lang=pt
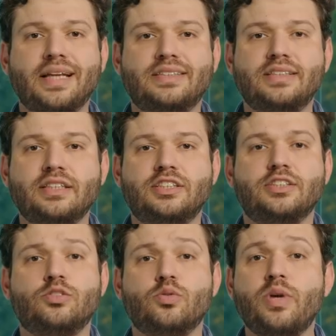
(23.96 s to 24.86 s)
Mas
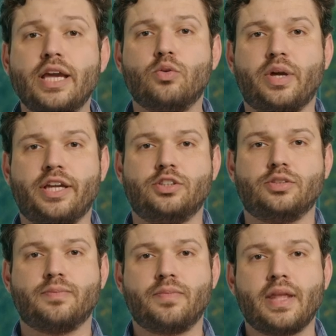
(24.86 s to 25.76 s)
antes, o que é
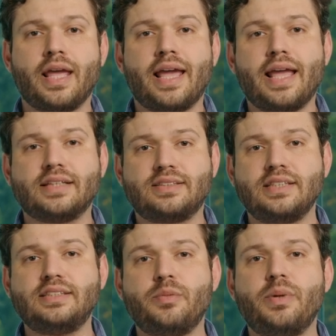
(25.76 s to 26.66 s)
duration? É a
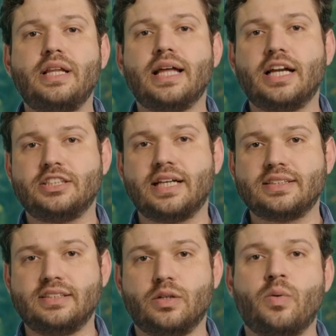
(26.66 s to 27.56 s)
sensibilidade da
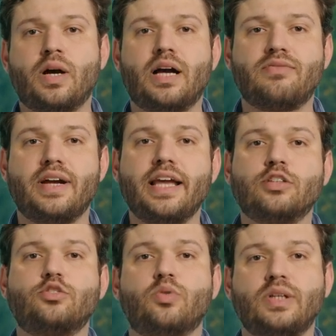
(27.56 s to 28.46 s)
ação a
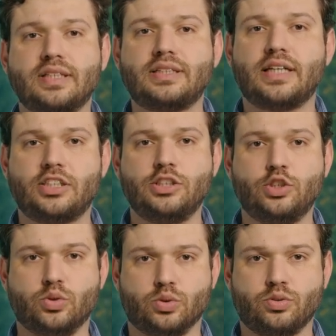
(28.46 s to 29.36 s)
variações da taxa de
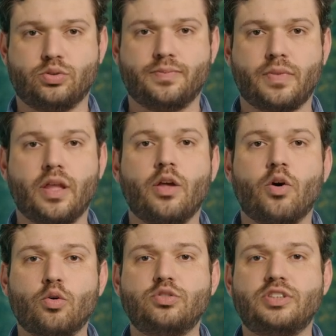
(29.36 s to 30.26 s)
juros
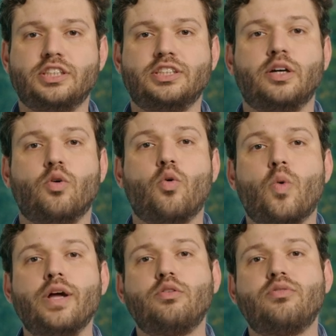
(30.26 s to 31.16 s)
ou seja, o
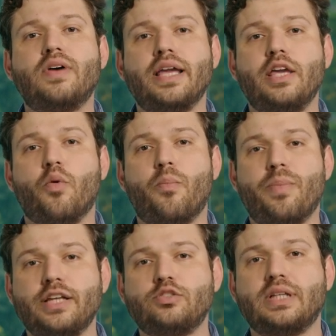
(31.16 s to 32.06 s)
quanto varia o
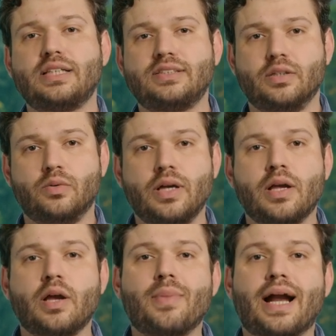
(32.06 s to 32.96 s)
preço da ação
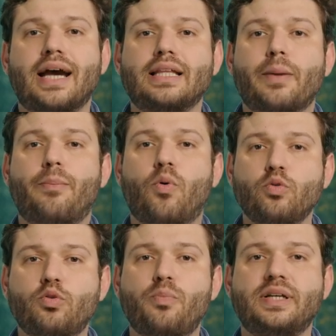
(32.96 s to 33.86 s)
para cada
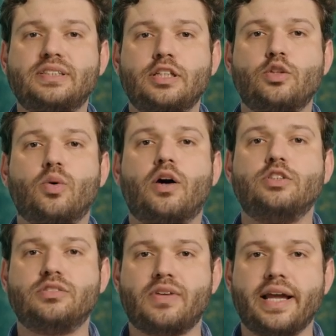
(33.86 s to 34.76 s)
ponto percentual
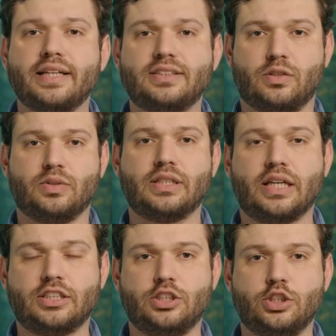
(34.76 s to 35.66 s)
de variação da
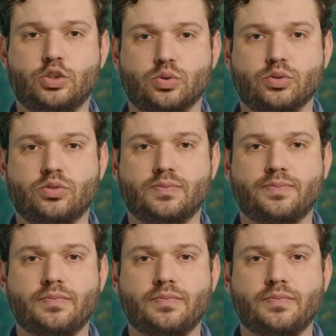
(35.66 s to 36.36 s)
taxa de juros.